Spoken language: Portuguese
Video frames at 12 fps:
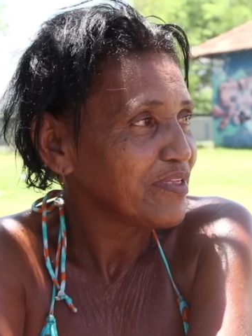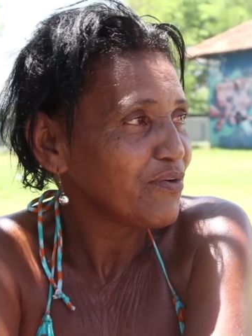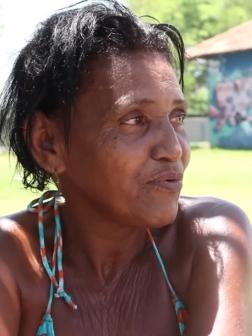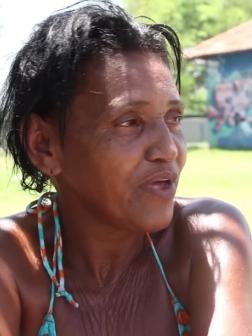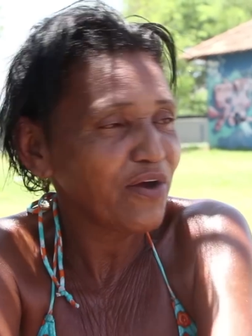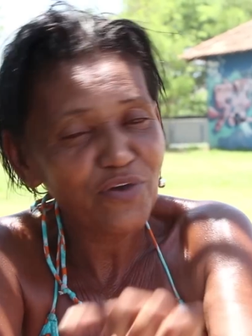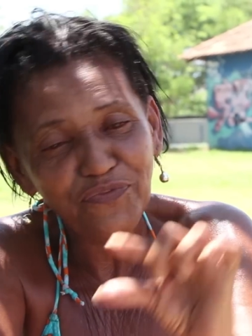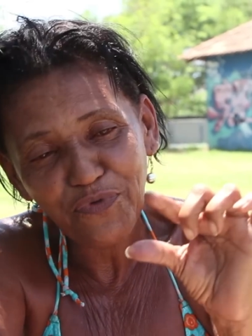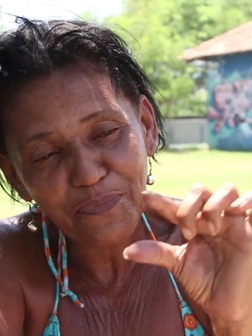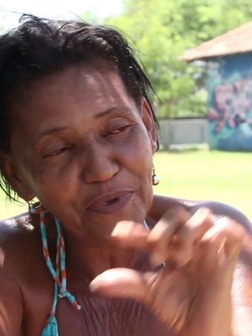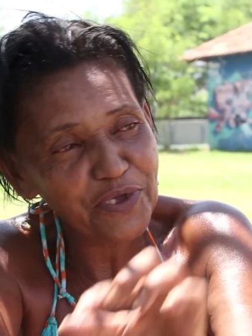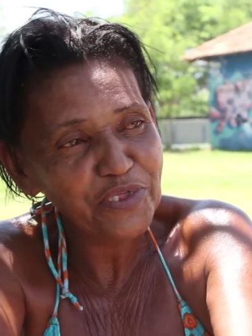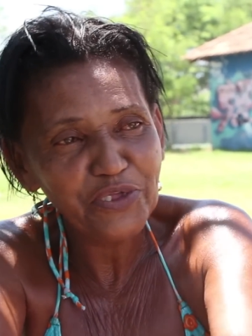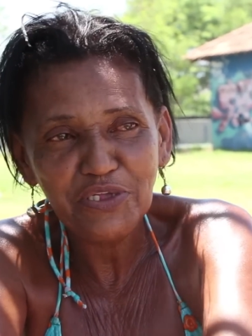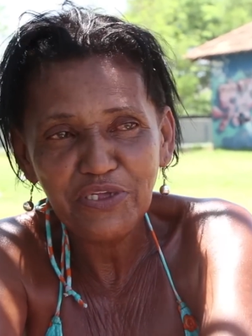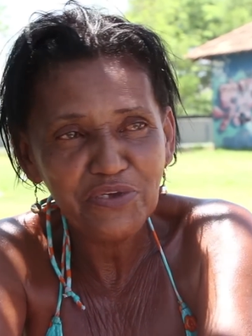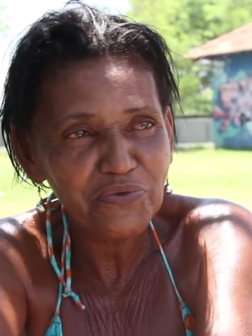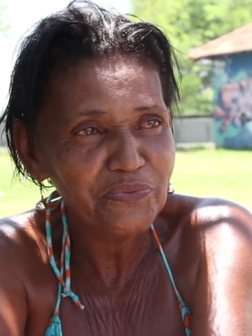se o negócio for
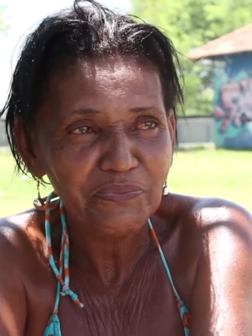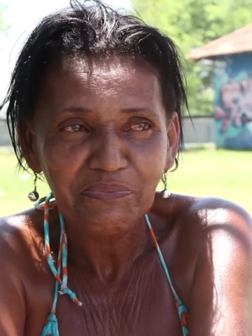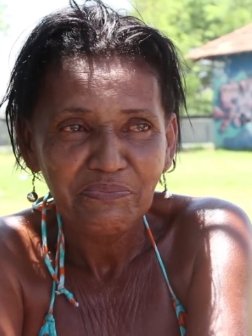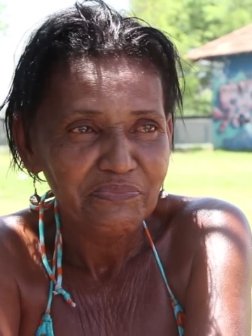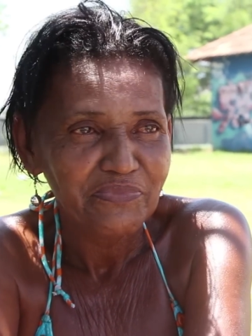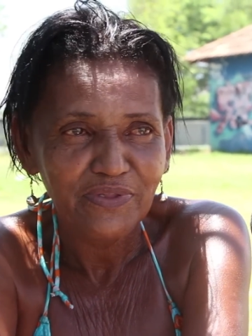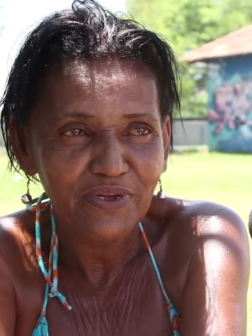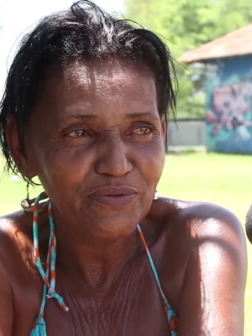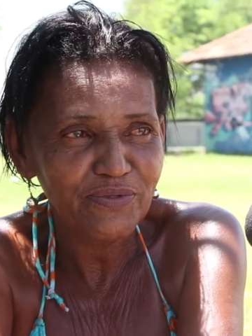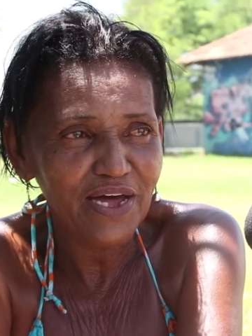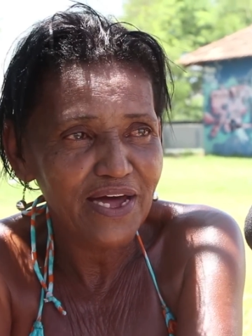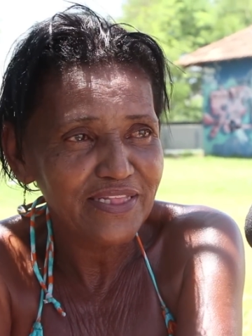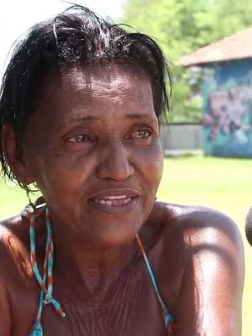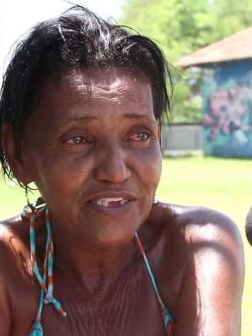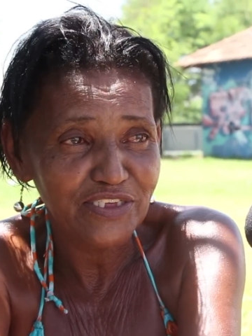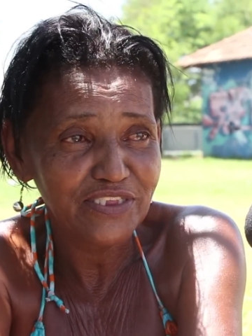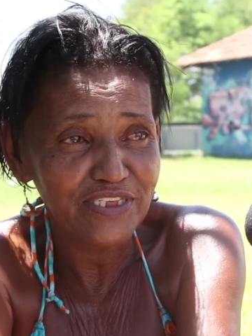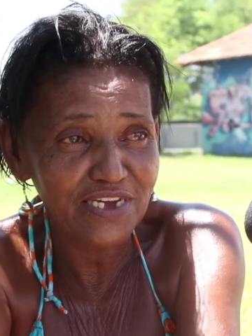pequenininho, não dá, tem
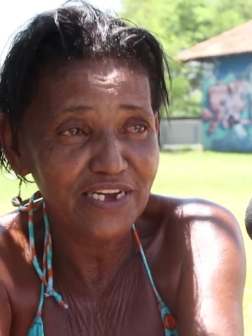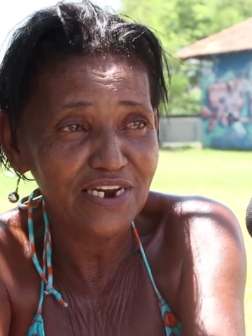que ser